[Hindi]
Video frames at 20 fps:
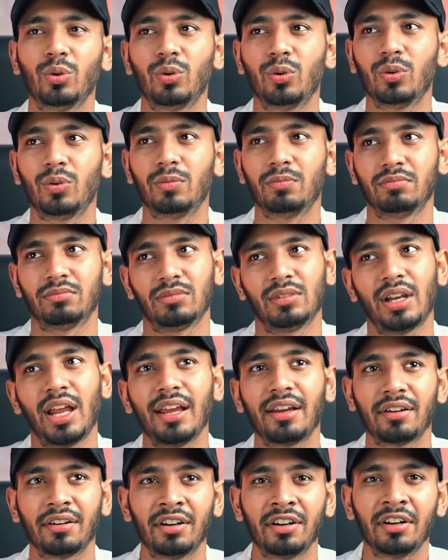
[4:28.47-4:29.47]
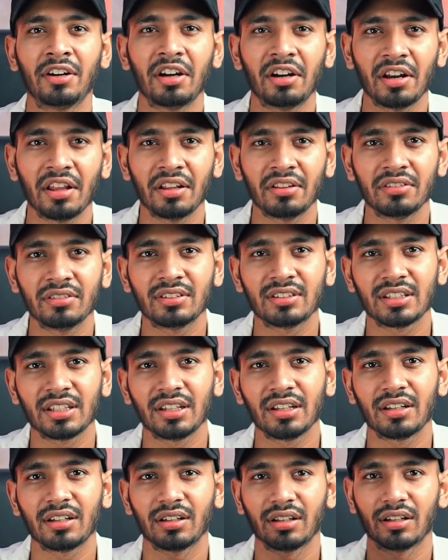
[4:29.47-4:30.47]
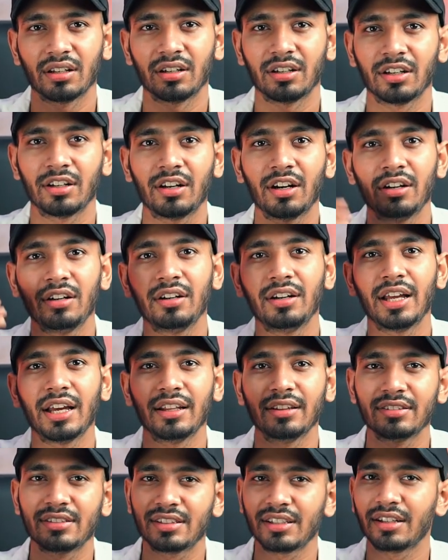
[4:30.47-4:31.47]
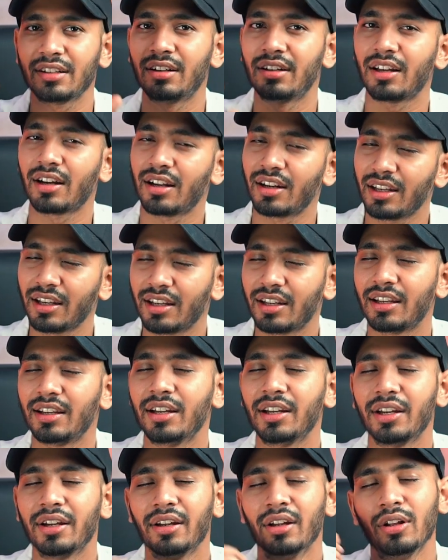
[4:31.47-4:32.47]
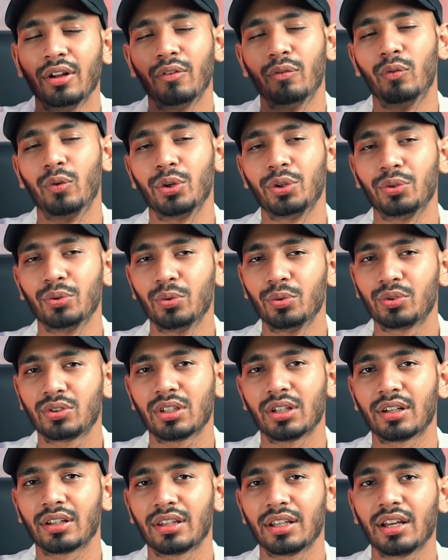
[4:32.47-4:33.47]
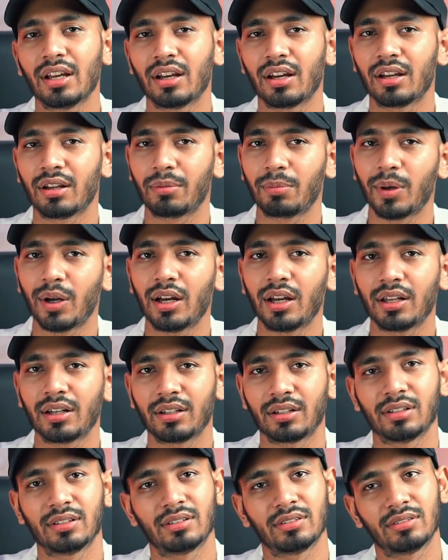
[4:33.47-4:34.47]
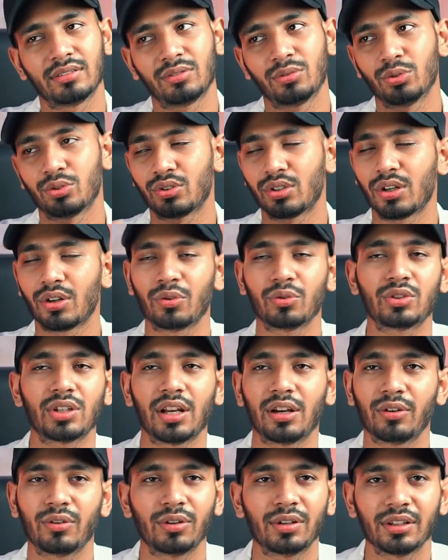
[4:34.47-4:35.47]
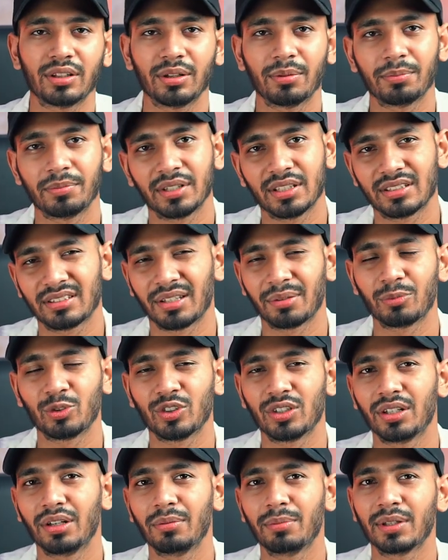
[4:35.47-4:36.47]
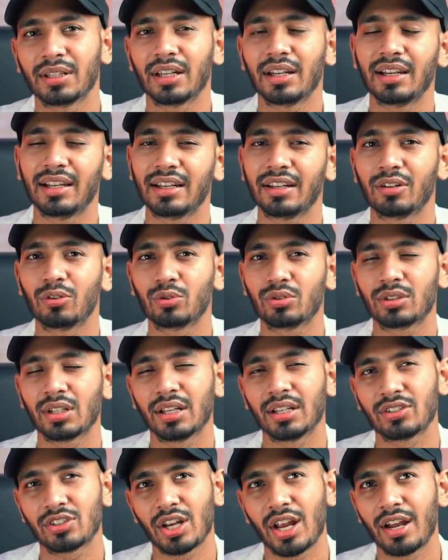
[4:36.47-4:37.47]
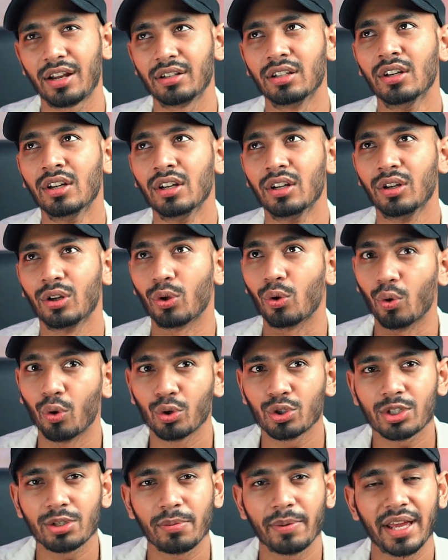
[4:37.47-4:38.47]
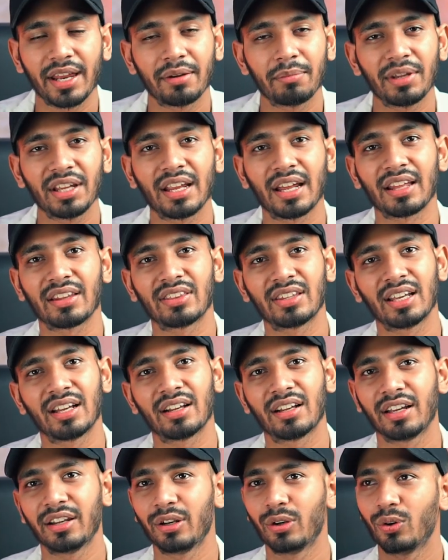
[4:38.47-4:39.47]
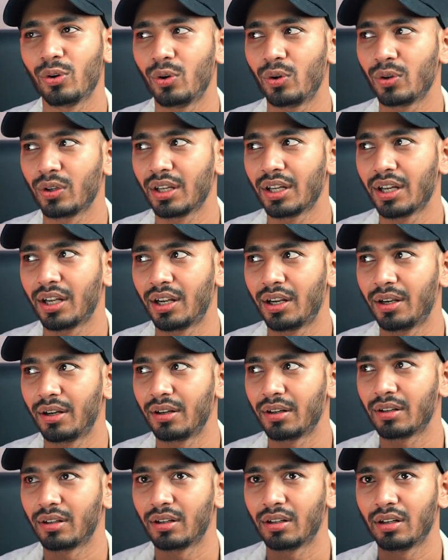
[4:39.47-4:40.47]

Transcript: तो लाइक रिडंडेंसी रिडेंडेंसी घटाने के लिए वो यूज़ करते हैं हर बार कुछ ना कुछ एल्गोरिदम इससे मुझे नहीं पता लेकिन उसे शायद गोस्ट बैन भी कहते हैं कई लोग या